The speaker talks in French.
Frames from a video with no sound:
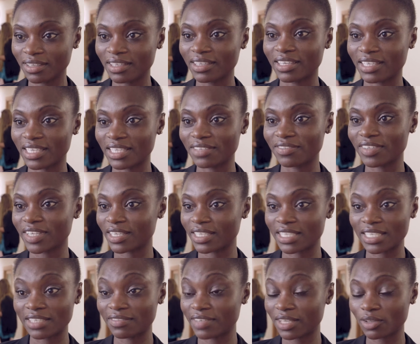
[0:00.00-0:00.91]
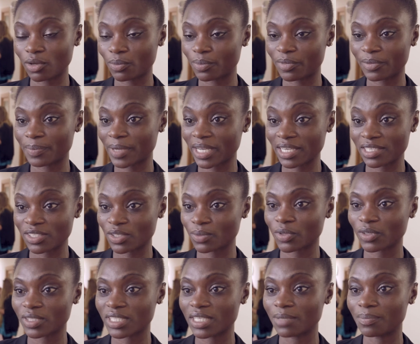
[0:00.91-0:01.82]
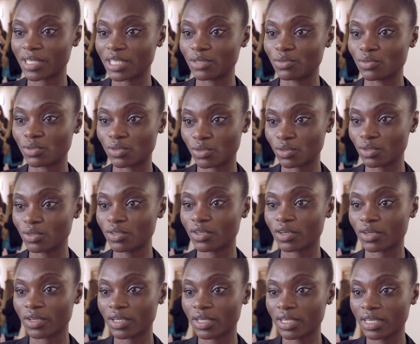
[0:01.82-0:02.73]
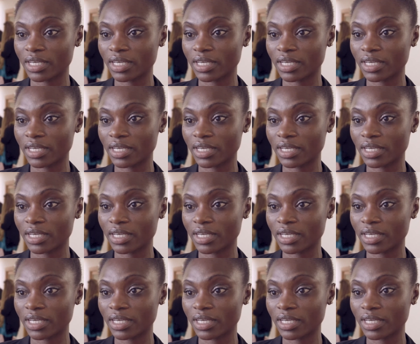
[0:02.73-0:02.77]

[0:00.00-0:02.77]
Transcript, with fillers: et qui, qui viennent, par exemple, dans ces pays du Sud,